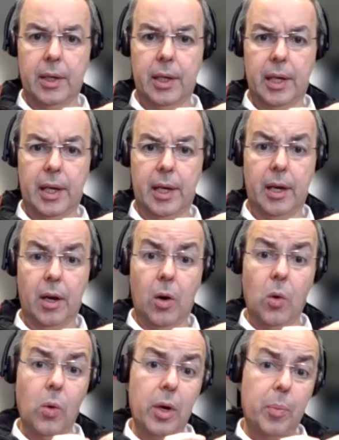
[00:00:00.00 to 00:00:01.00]
É,
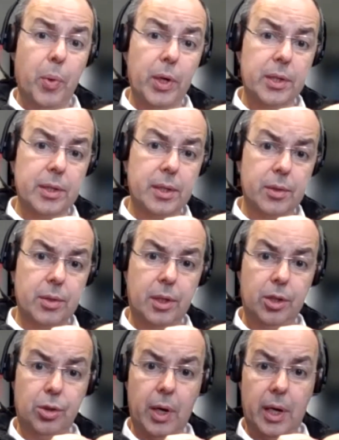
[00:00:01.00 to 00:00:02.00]
ou ele pode dizer o
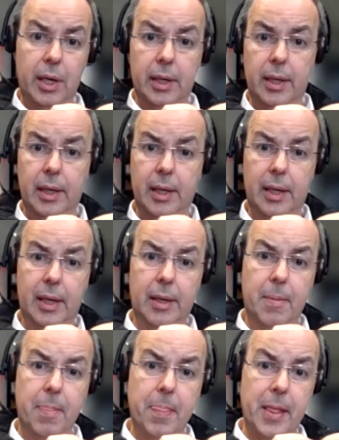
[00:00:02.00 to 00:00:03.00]
seguinte: olha, é,